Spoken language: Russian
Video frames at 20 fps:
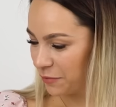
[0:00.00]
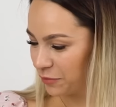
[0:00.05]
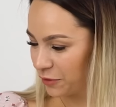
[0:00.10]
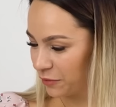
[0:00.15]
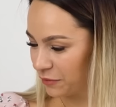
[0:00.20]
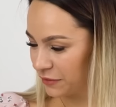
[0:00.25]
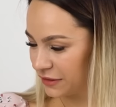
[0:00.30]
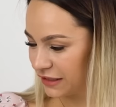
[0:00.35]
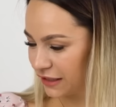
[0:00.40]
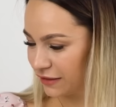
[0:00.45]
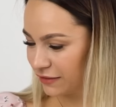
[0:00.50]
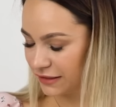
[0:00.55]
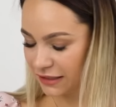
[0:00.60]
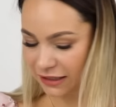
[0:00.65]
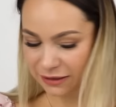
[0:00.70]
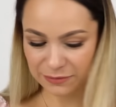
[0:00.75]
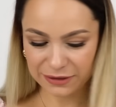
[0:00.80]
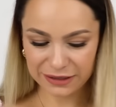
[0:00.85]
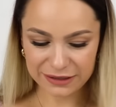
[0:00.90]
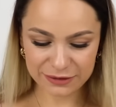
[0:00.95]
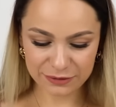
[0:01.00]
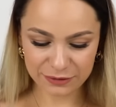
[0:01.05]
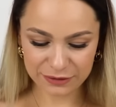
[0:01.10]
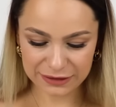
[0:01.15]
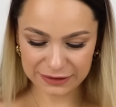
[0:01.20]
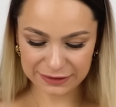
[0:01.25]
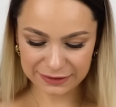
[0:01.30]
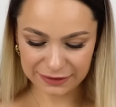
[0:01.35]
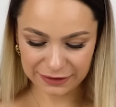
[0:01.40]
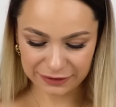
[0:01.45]
Попробуем ставить алмазную
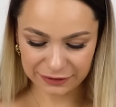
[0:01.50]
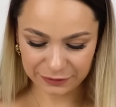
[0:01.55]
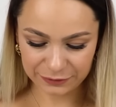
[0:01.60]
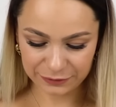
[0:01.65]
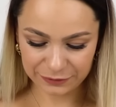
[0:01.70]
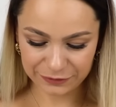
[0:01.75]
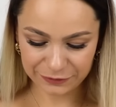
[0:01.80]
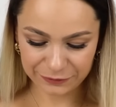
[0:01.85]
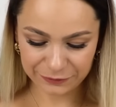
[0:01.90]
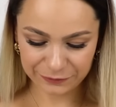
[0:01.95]
насадку.